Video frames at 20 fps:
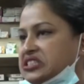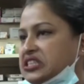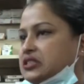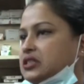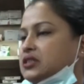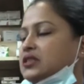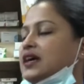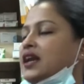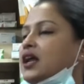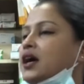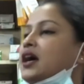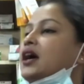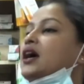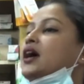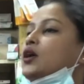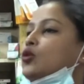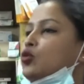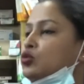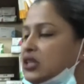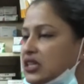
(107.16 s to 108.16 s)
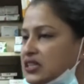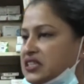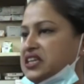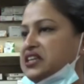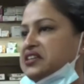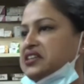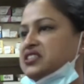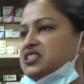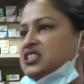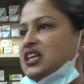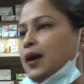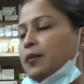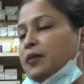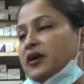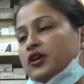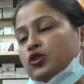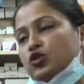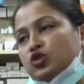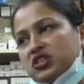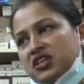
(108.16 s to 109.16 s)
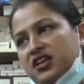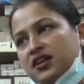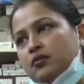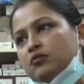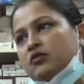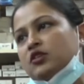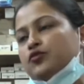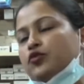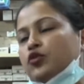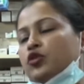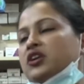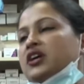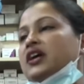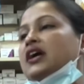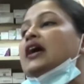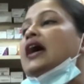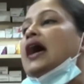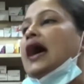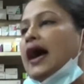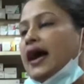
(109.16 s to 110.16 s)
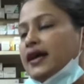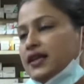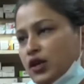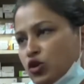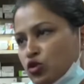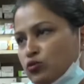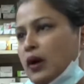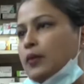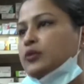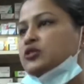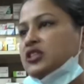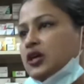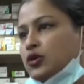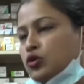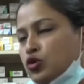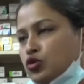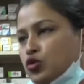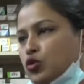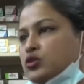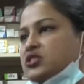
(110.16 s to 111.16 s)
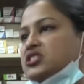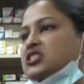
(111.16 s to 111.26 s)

পেরেছে যে তারা কোথা থেকে এনেছে আমরা কিন্তু সেখানে মিটফোর্ডে আইনানুক ব্যবস্থা গ্রহণ